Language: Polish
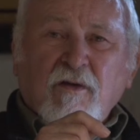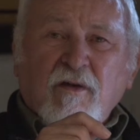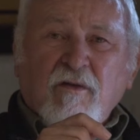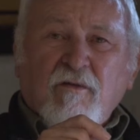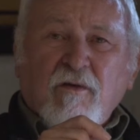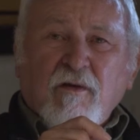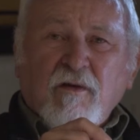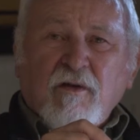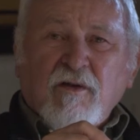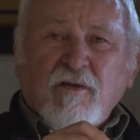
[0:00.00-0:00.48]
II
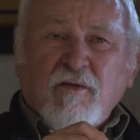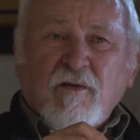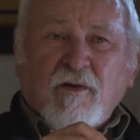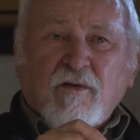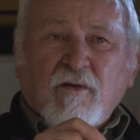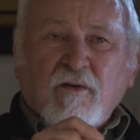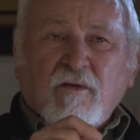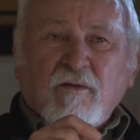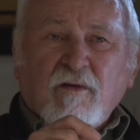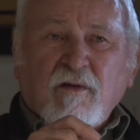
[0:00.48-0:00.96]
wojny
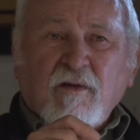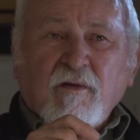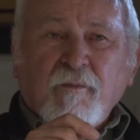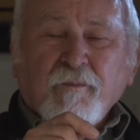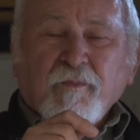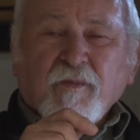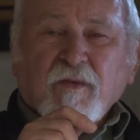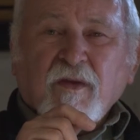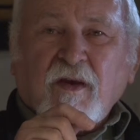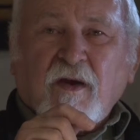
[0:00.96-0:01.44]
światowej,
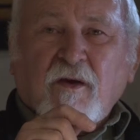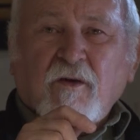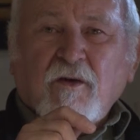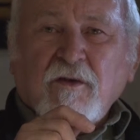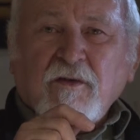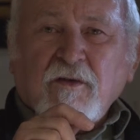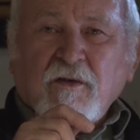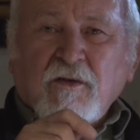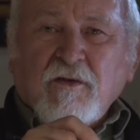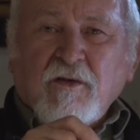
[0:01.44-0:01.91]
jak
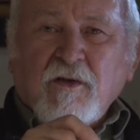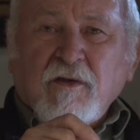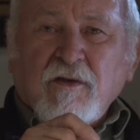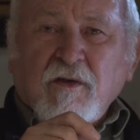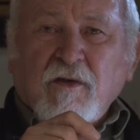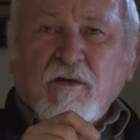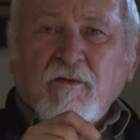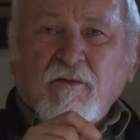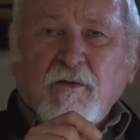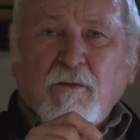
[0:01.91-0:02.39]
ojciec
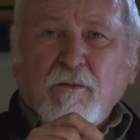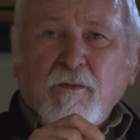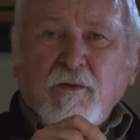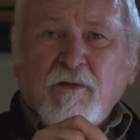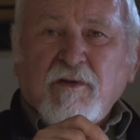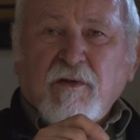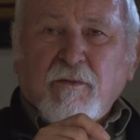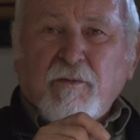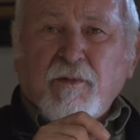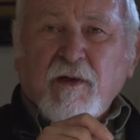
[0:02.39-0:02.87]
siedział w
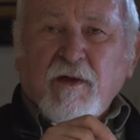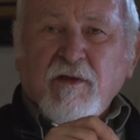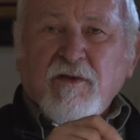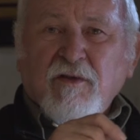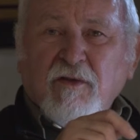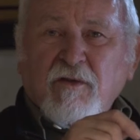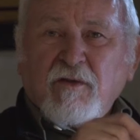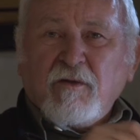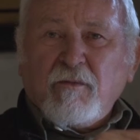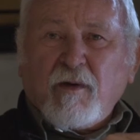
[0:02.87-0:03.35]
obozie
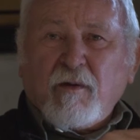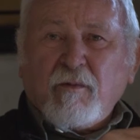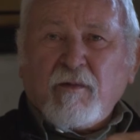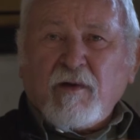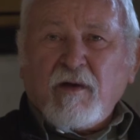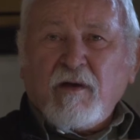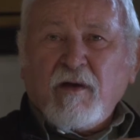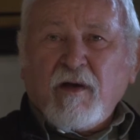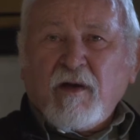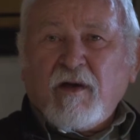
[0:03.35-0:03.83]
pracy, to
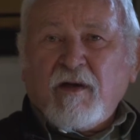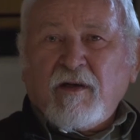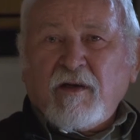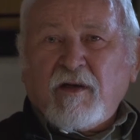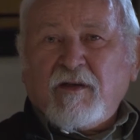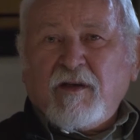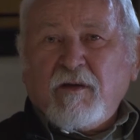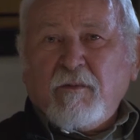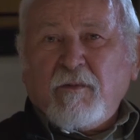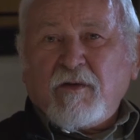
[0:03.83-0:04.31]
mama
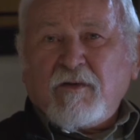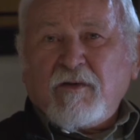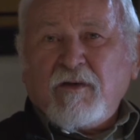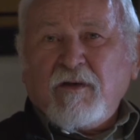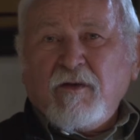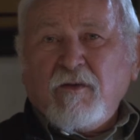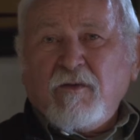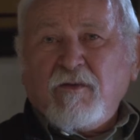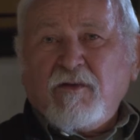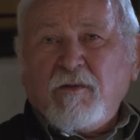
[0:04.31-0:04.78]
na tej
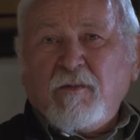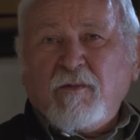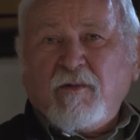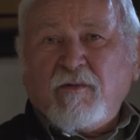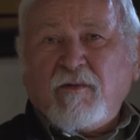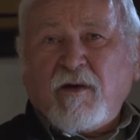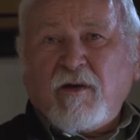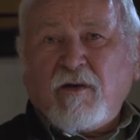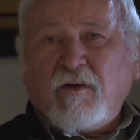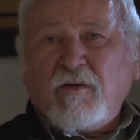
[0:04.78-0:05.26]
maszynie
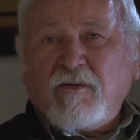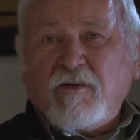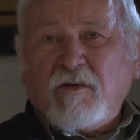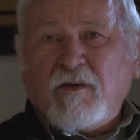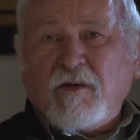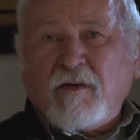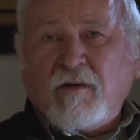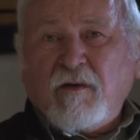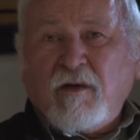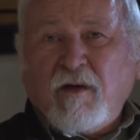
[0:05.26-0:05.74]
utrzymywała
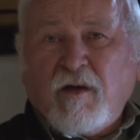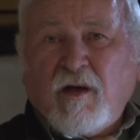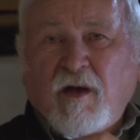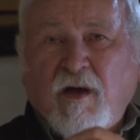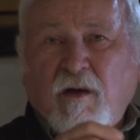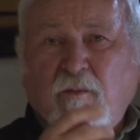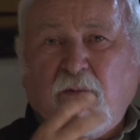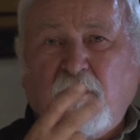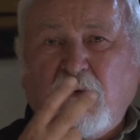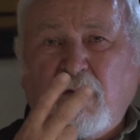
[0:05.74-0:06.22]
rodzinę.
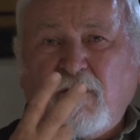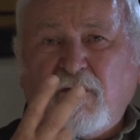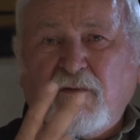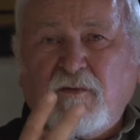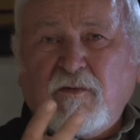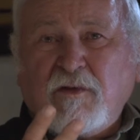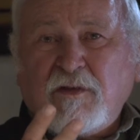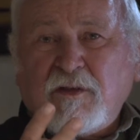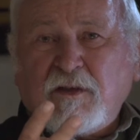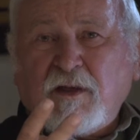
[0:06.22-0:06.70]
A było
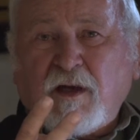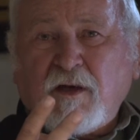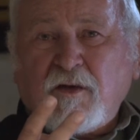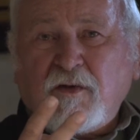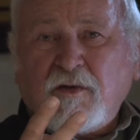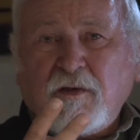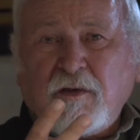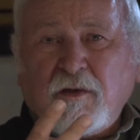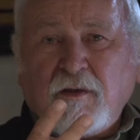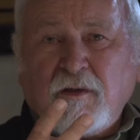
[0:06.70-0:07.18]
dwóch
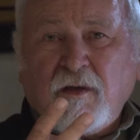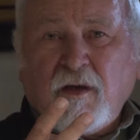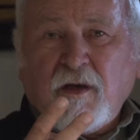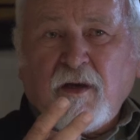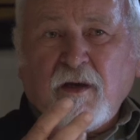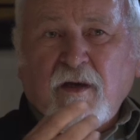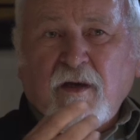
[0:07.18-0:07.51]
starszych,